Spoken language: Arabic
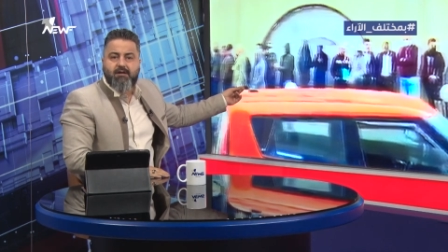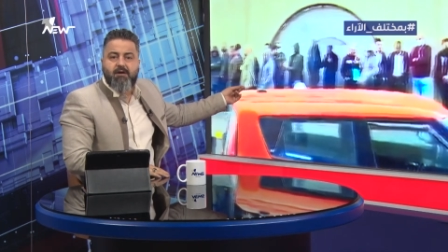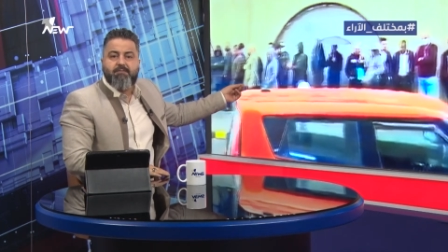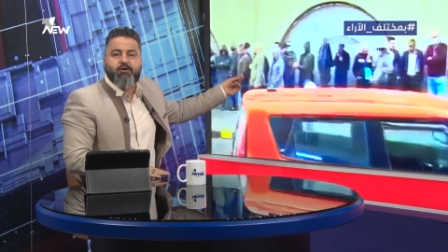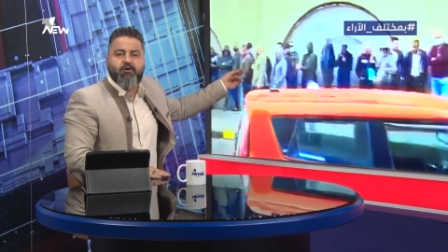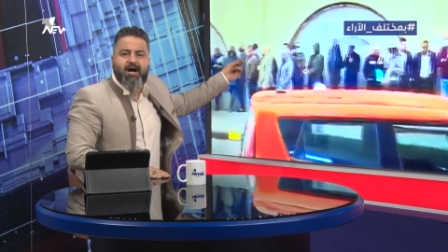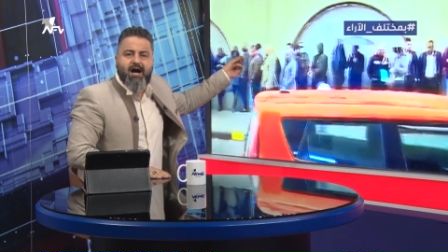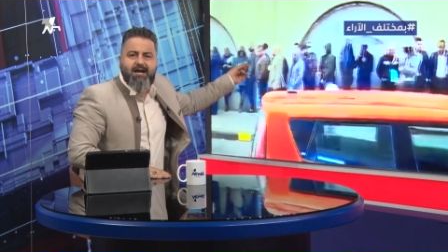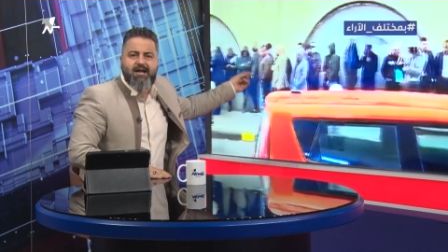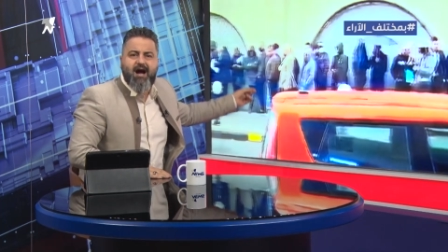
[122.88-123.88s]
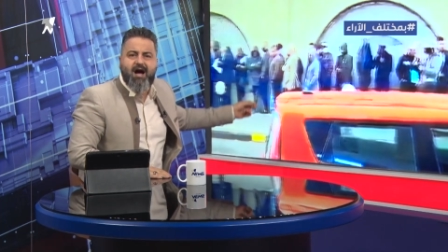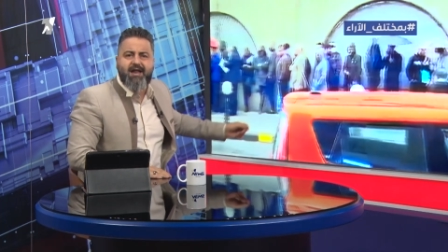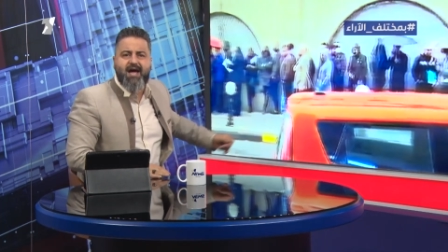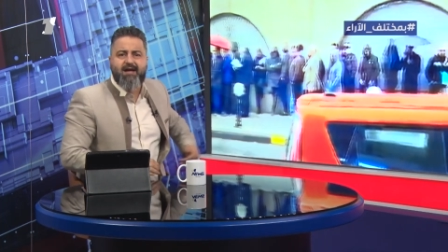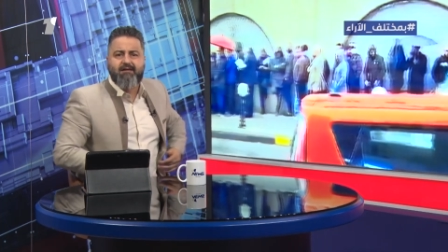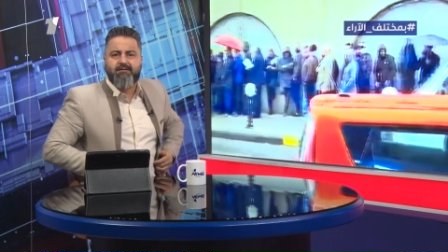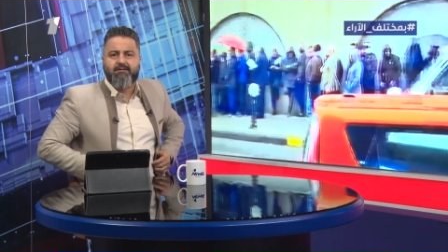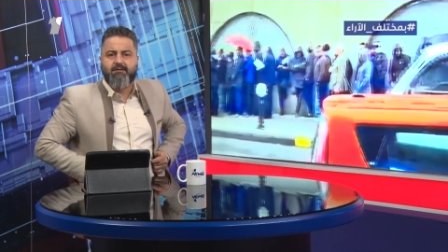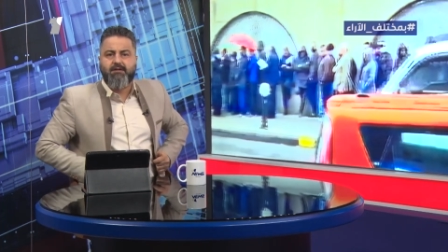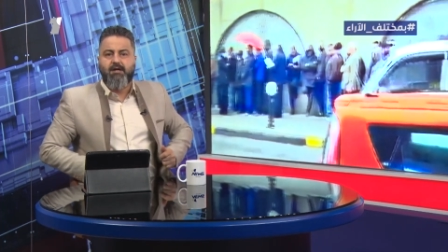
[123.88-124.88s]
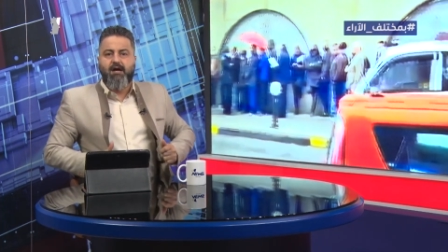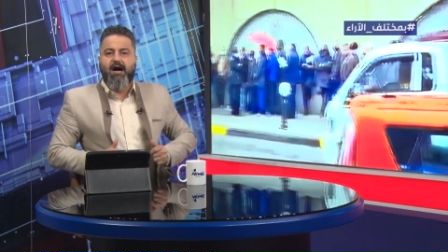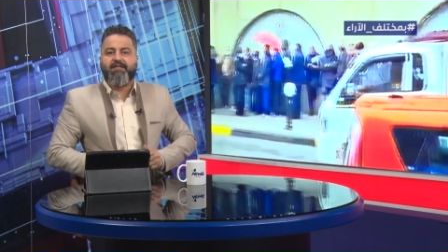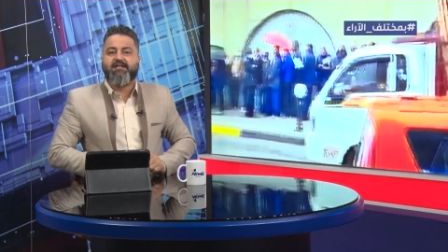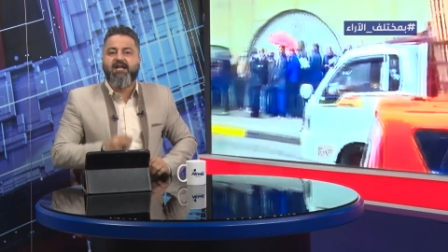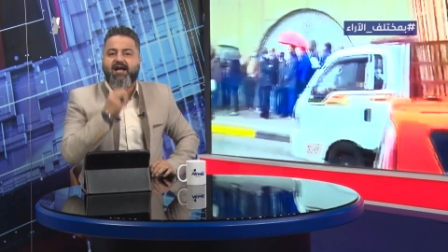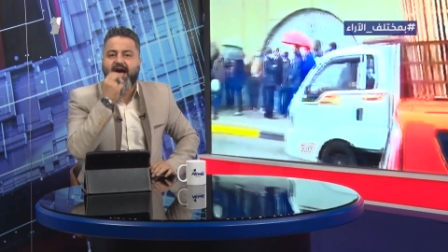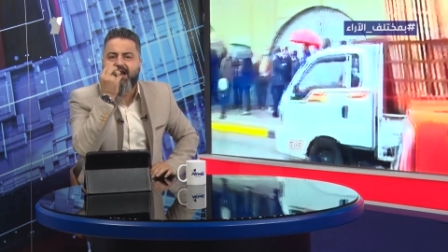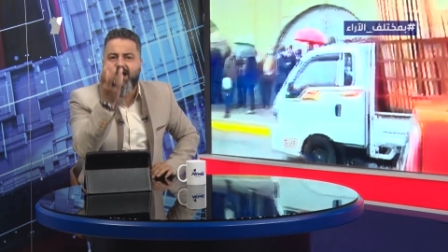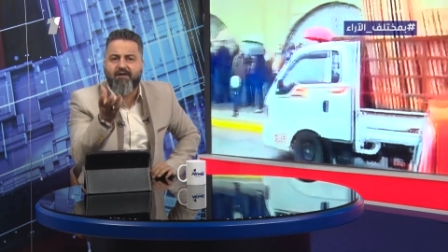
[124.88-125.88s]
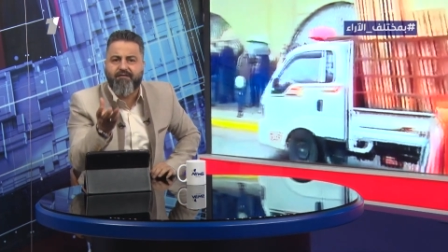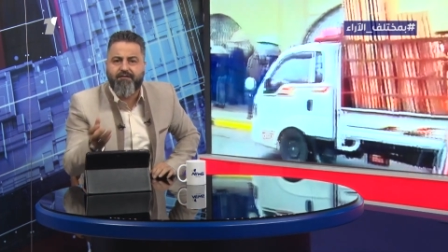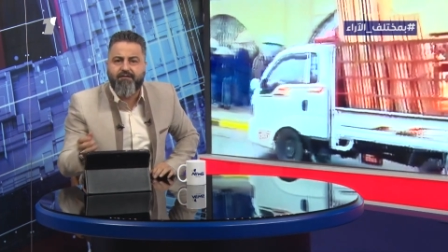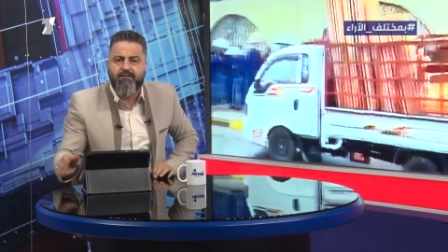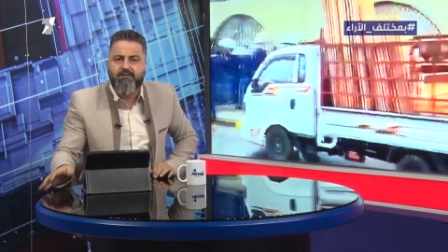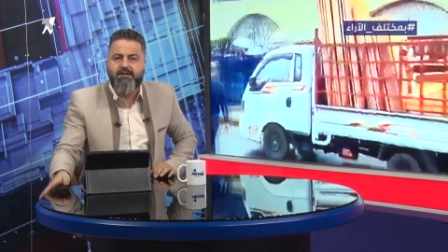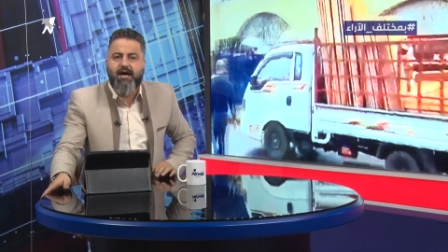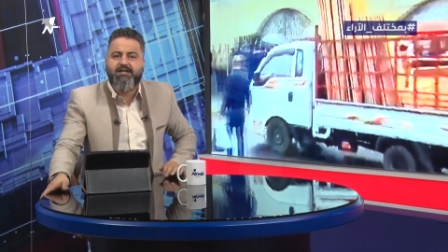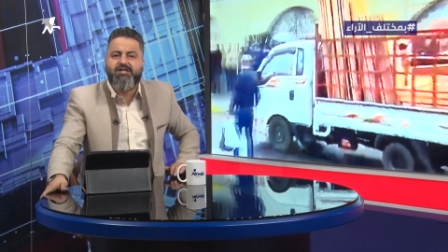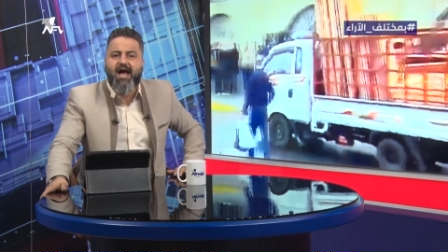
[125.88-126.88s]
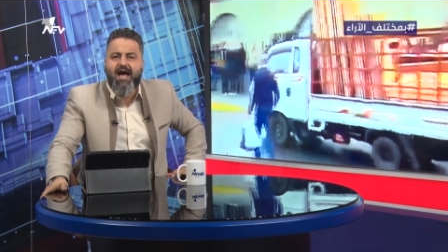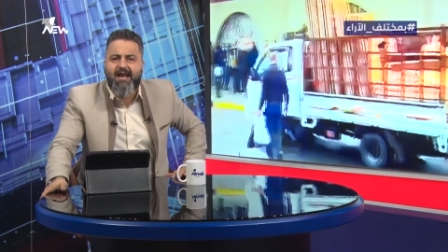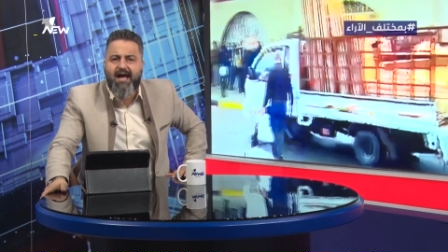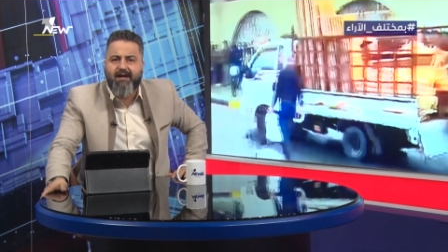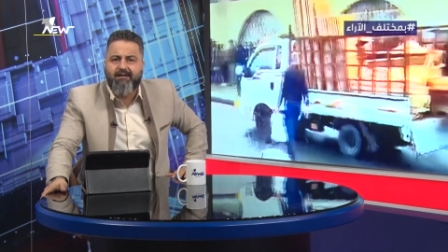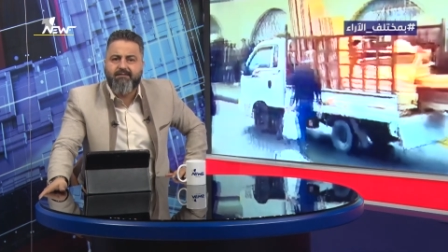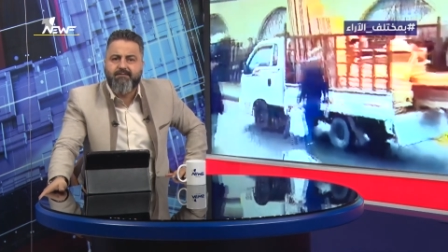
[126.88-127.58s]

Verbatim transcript: بدون هاي الإهانة هذا تخلف يا جهلة